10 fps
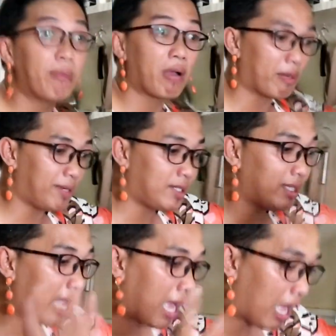may mga
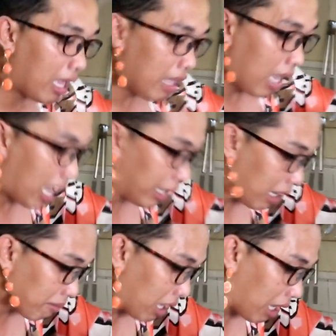bisita, ha? Ari
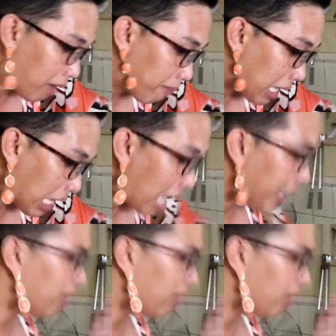ang mga pagkain.